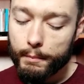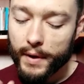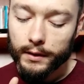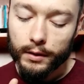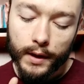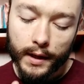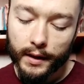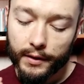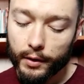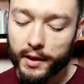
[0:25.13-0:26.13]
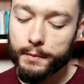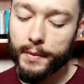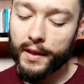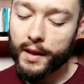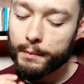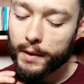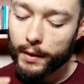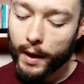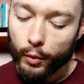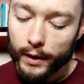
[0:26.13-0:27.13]
21 razones para
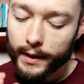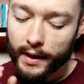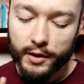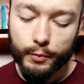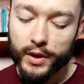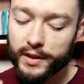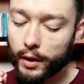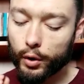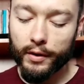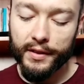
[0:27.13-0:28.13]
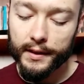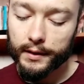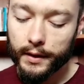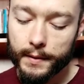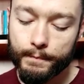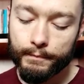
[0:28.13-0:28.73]
darme la vuelta después de conocerte.